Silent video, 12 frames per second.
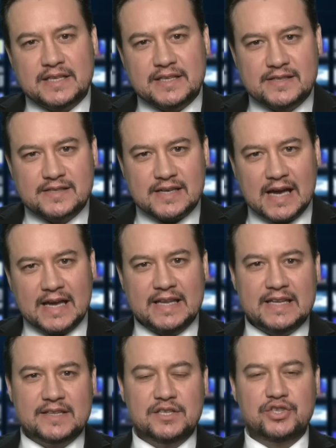İsrail
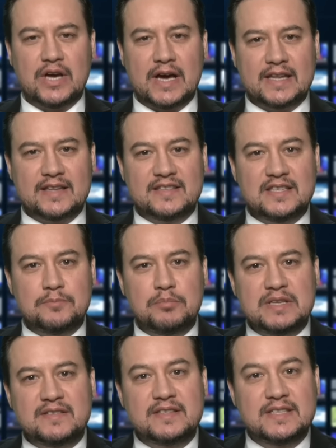ile ticaretin
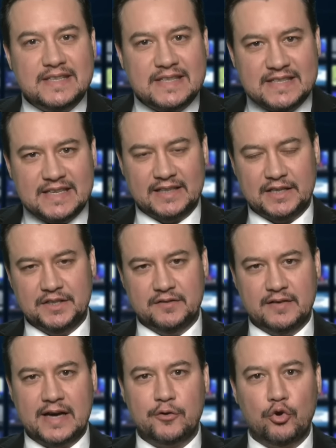bittiği yalanı var.